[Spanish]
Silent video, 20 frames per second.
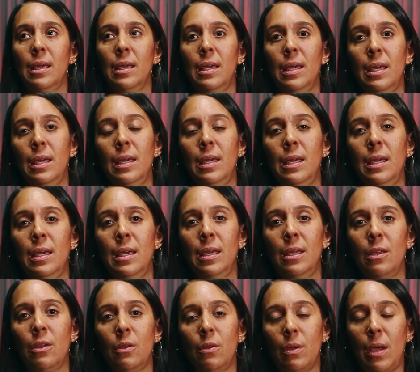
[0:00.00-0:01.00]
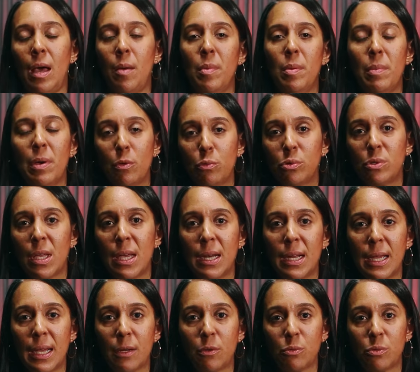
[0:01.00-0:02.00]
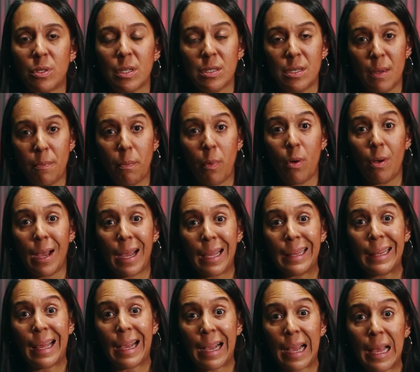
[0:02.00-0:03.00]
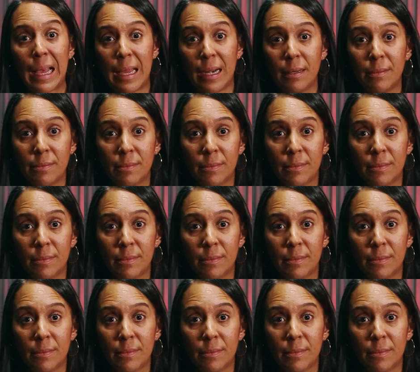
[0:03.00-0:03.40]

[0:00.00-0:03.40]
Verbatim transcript: Y a mí me gustaría que usted se ponga a indagar